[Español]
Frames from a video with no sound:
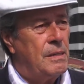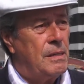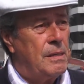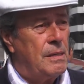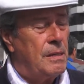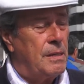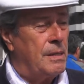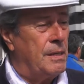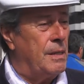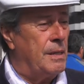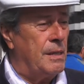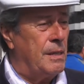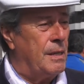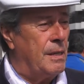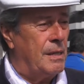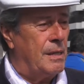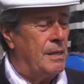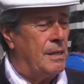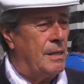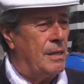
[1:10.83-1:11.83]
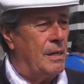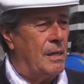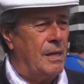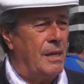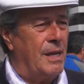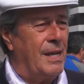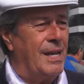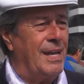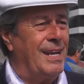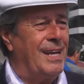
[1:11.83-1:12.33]
delegados en estas
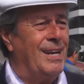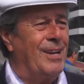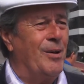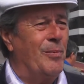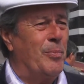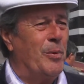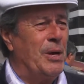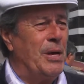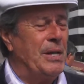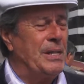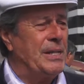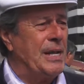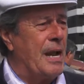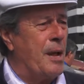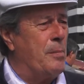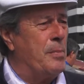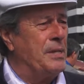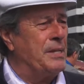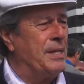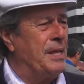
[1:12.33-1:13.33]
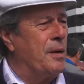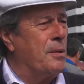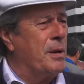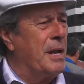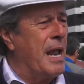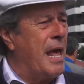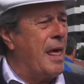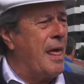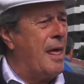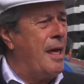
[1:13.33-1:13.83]
primeras Y no pueden transmitir
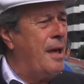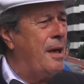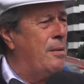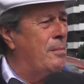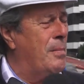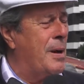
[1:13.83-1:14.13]
nada